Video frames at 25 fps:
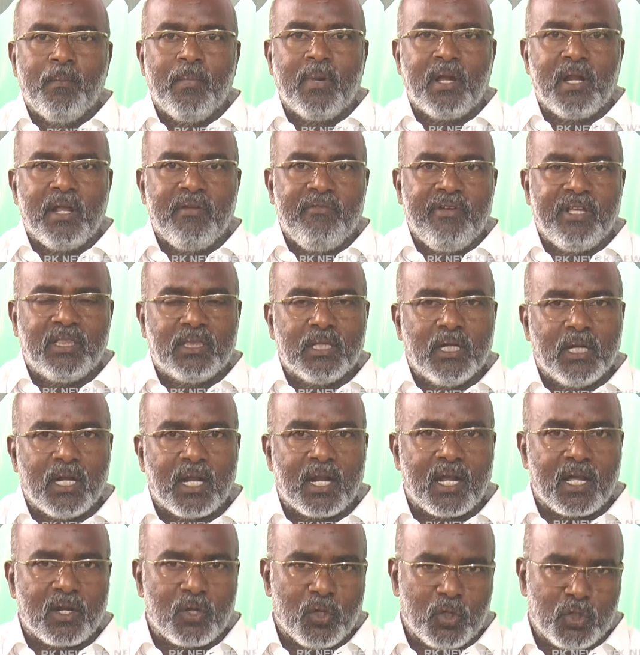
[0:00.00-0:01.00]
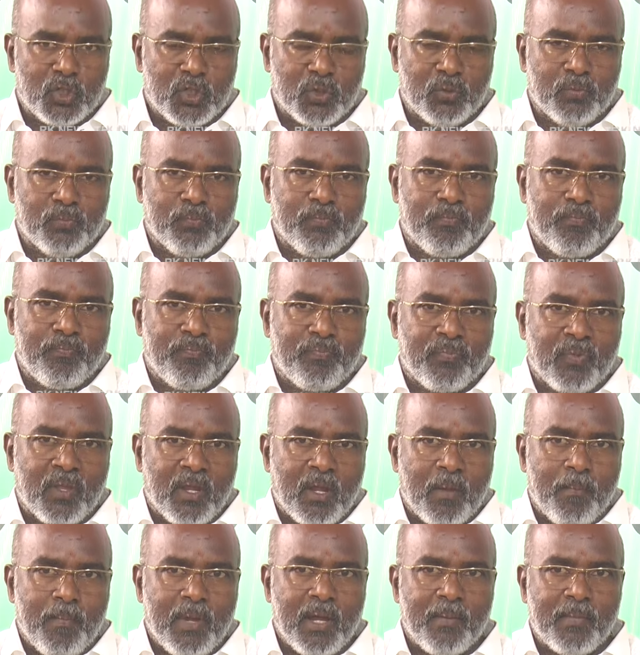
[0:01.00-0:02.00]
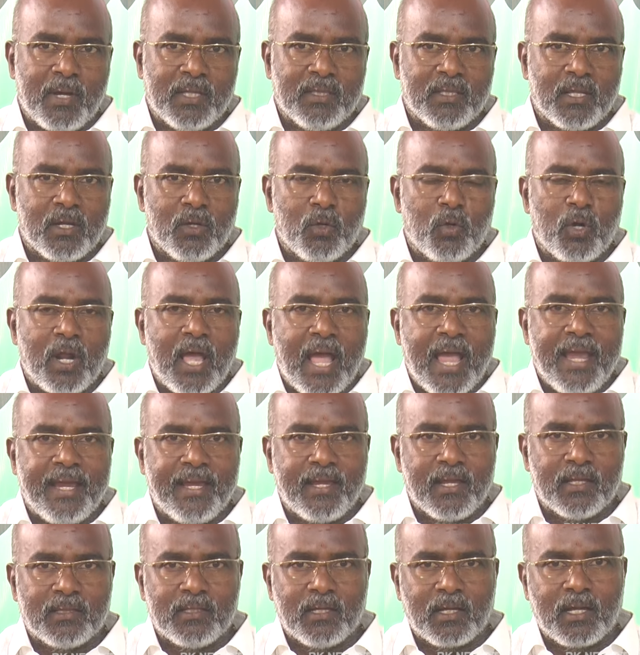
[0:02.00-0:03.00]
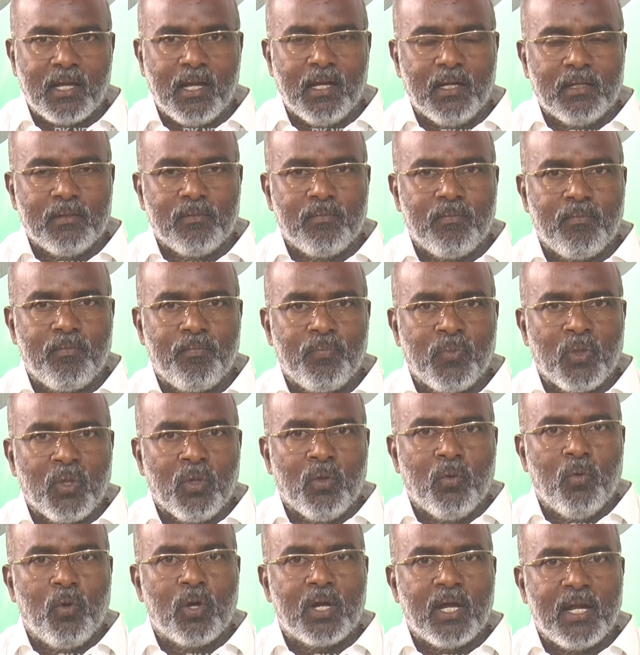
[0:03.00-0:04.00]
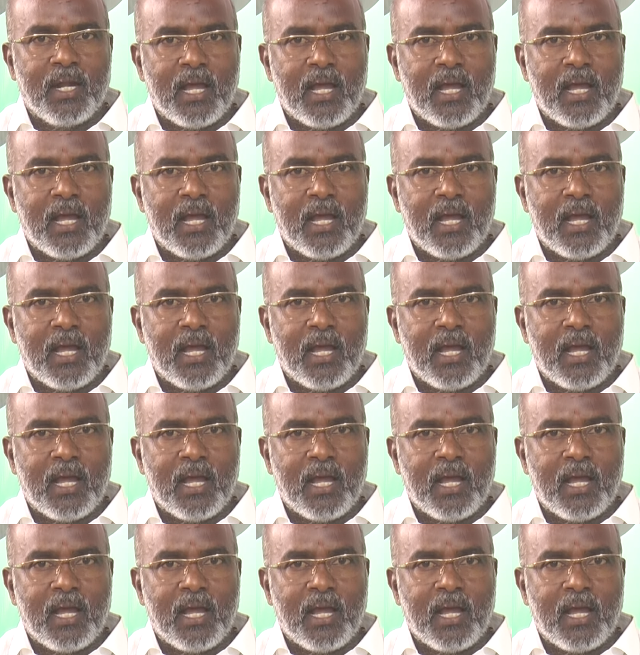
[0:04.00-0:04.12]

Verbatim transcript: మరి విత్డ్రా రోజు మేమందరం కూడా ఐక్యతగా ఒక